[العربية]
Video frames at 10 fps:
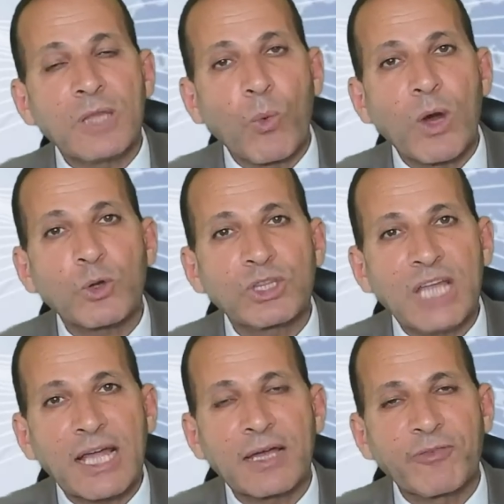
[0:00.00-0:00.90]
دوروا
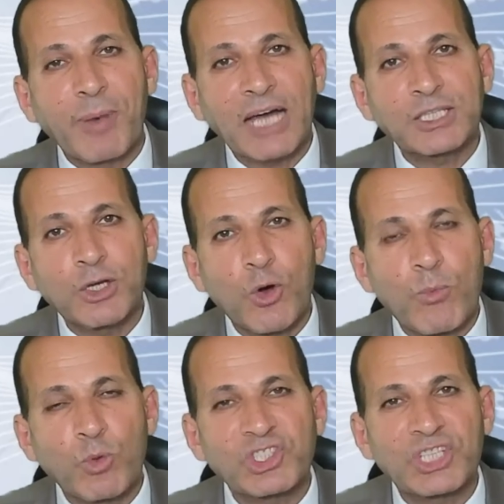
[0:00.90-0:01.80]
الدك في
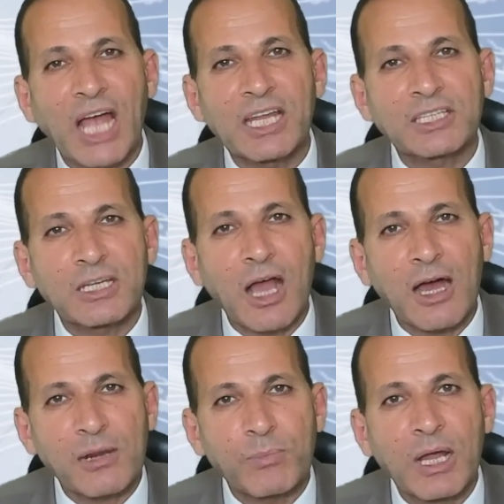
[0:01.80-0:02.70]
بعضيهم واشتعلت
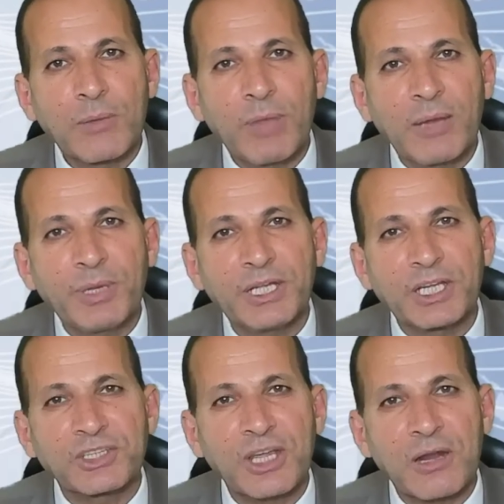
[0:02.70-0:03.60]
الحرب ما
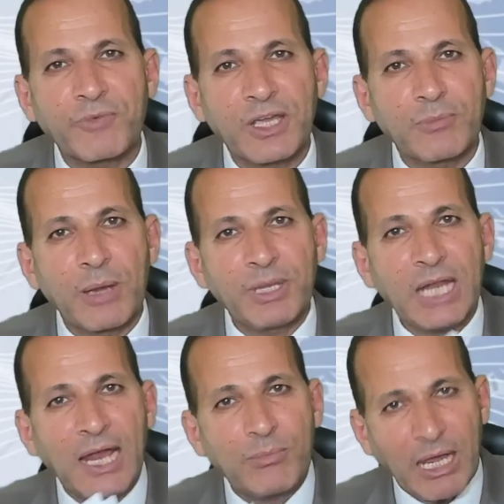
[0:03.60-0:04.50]
بين الطرفين ما
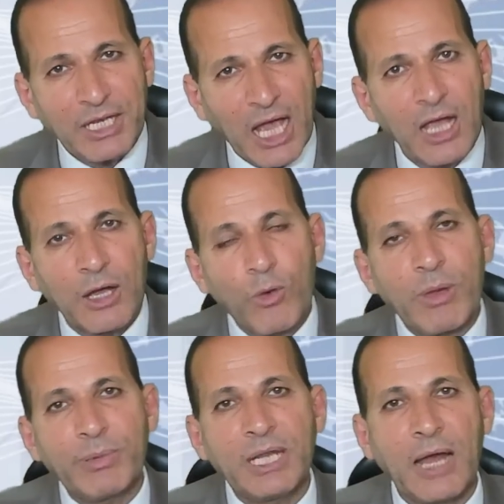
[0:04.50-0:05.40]
بين ألمانيا
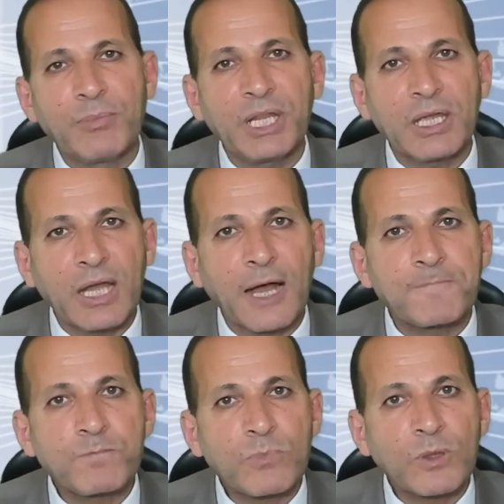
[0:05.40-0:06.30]
وما بين
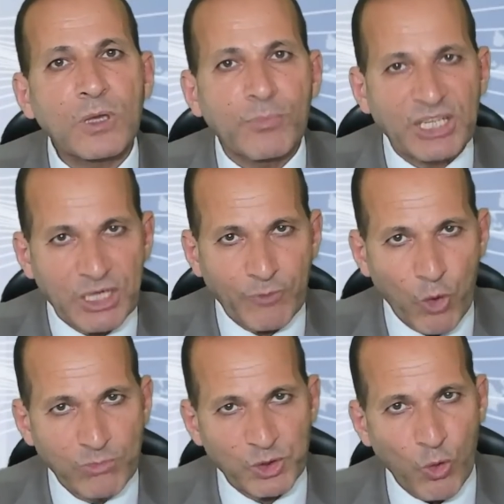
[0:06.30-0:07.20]
أمريكا ما
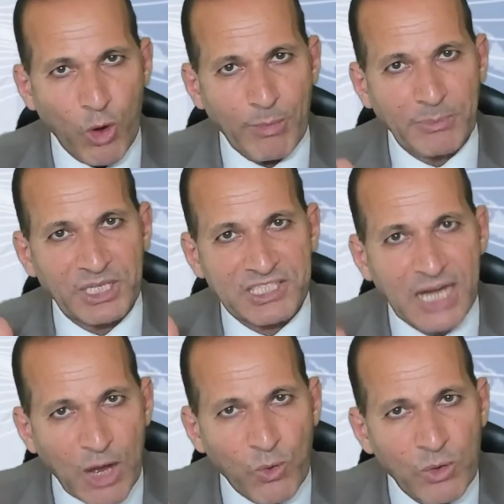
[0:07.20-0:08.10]
شافوهمش وهم
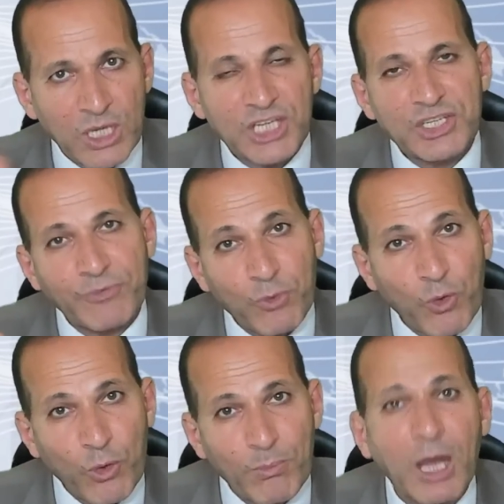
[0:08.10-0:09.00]
بيسرقوا
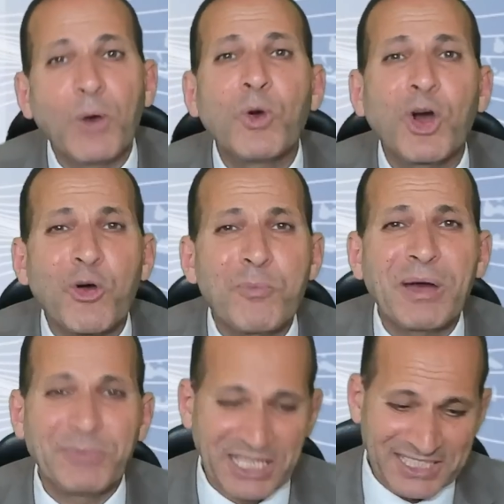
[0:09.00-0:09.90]
شافوهم
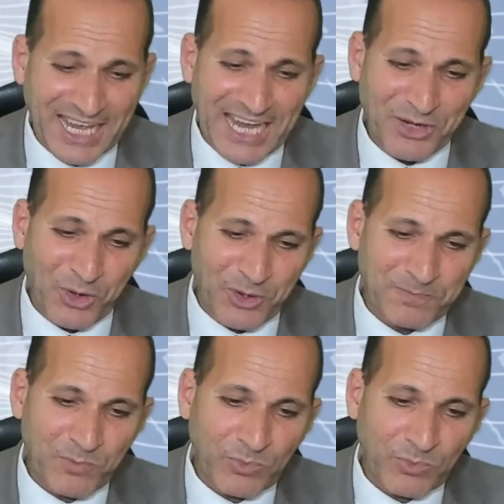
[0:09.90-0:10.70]
وهم بيتخانقوا